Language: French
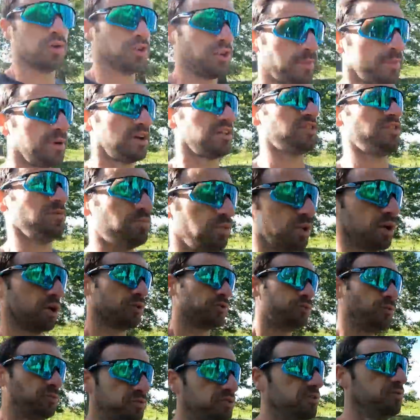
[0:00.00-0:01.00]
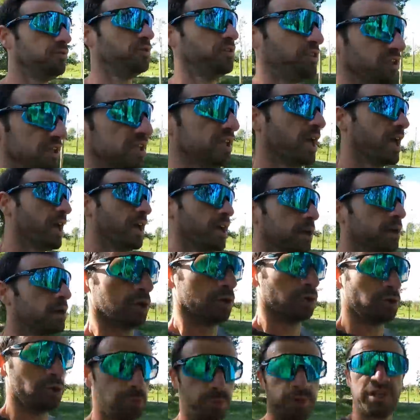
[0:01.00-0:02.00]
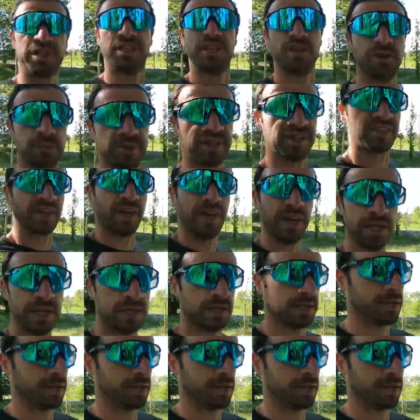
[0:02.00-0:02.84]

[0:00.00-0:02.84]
on est parti pour un tout petit footing de 8 km